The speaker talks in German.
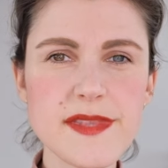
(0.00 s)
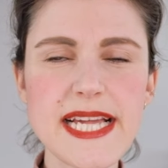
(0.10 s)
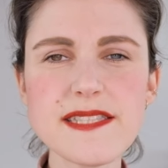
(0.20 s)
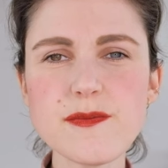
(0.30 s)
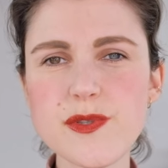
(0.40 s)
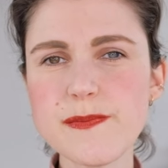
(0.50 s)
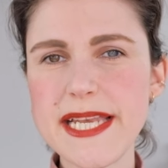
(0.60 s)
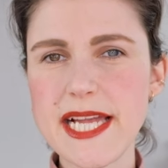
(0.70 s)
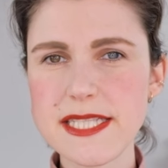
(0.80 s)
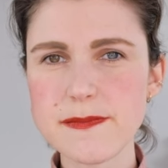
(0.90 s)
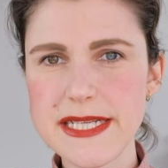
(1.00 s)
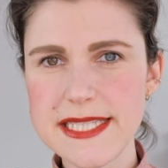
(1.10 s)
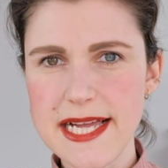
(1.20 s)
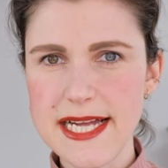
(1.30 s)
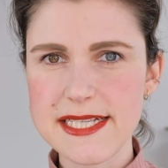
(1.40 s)
Dazu muss man erstmal
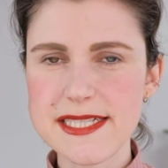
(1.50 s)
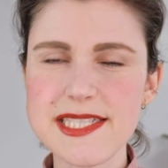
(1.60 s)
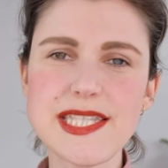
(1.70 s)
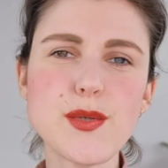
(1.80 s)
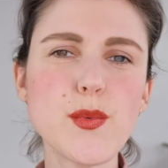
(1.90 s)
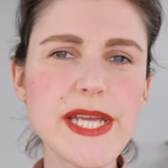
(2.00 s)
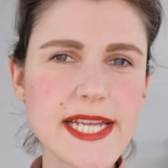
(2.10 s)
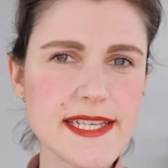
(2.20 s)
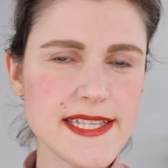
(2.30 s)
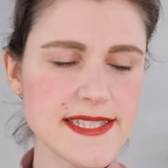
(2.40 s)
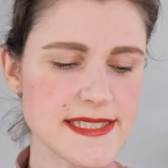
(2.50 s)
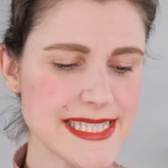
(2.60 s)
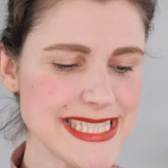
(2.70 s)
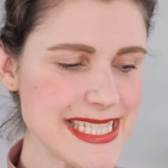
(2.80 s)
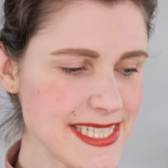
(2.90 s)
sagen, die Weeklies
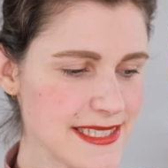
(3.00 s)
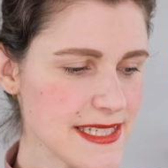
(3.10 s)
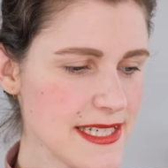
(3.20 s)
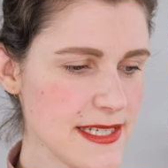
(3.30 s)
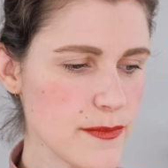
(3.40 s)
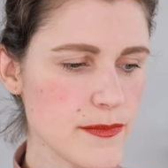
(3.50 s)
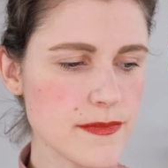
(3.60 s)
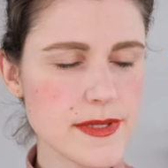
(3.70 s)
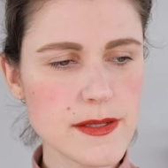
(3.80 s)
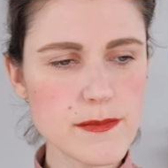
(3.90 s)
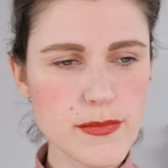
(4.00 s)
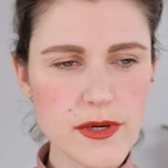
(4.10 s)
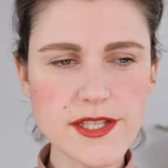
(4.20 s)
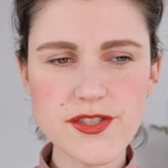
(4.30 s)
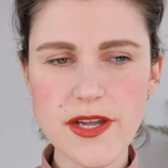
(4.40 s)
sind in dem
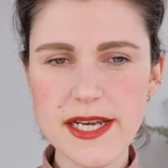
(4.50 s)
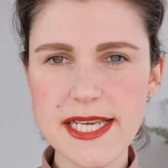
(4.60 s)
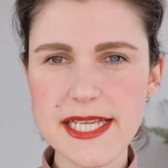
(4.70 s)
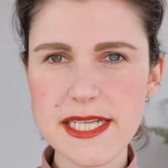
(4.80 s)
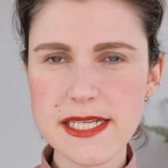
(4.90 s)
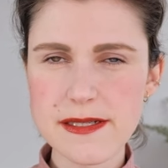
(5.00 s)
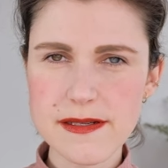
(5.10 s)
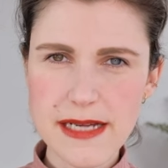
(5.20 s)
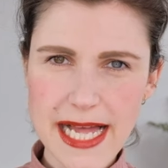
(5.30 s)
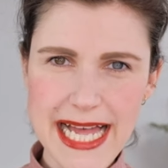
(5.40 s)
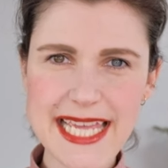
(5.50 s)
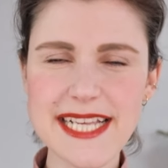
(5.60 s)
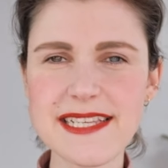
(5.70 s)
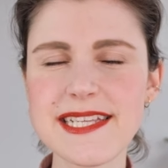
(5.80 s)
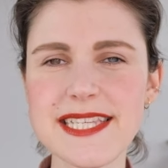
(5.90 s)
Bullet Journaling
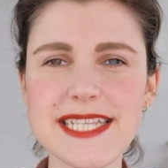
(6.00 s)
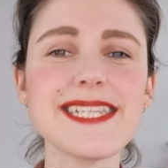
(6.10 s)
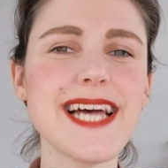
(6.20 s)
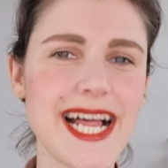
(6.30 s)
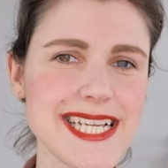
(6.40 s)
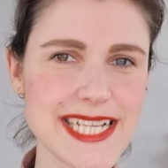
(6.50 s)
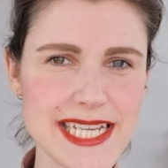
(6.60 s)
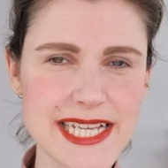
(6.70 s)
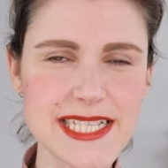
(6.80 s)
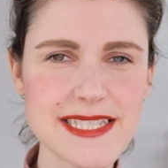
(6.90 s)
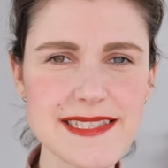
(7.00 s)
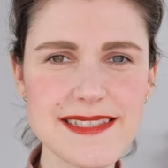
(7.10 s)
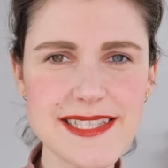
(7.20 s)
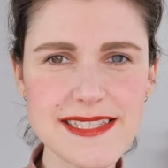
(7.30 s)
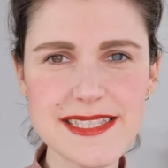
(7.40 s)
eigentlich nicht angelegt. Sie
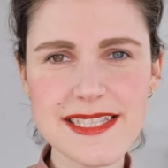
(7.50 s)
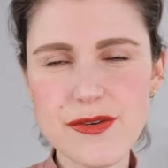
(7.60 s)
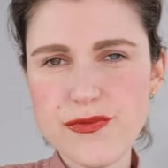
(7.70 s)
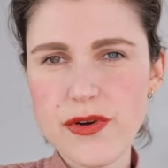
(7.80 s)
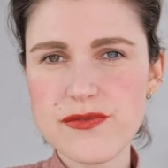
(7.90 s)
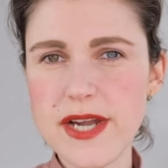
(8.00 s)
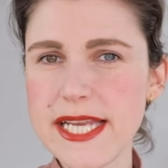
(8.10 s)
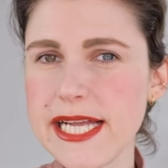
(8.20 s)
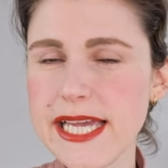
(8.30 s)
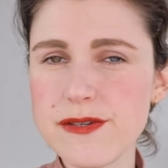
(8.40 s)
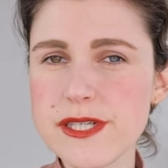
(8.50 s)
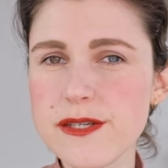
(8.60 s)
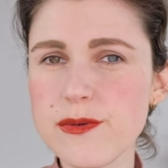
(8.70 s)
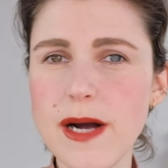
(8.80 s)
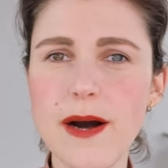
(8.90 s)
sind von Ryder
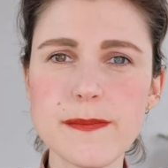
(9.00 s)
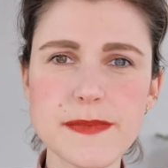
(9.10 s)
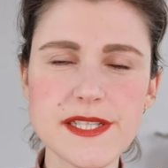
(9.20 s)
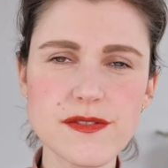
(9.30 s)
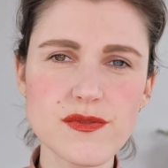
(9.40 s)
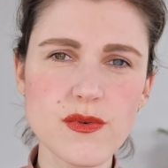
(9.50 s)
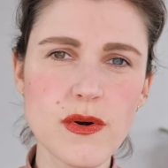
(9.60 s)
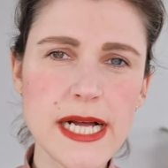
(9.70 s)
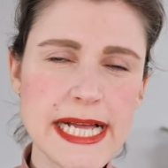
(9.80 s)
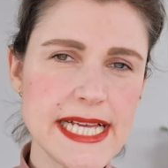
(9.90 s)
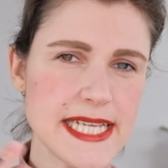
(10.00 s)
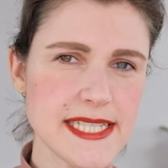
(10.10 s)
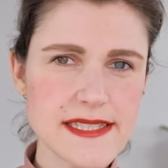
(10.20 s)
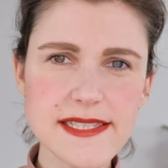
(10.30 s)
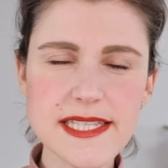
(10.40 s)
Carroll überhaupt nicht so
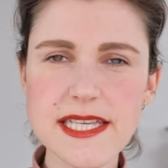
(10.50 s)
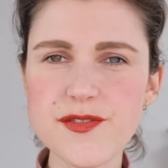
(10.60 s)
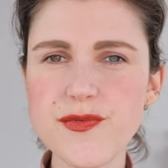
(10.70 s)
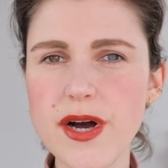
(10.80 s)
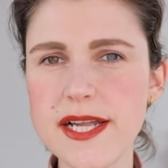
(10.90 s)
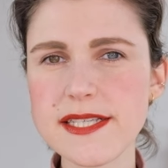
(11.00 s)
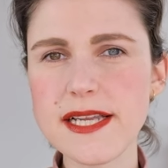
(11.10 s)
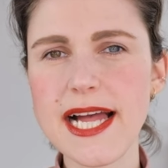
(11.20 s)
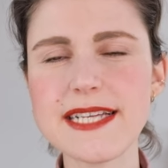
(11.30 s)
initiiert worden.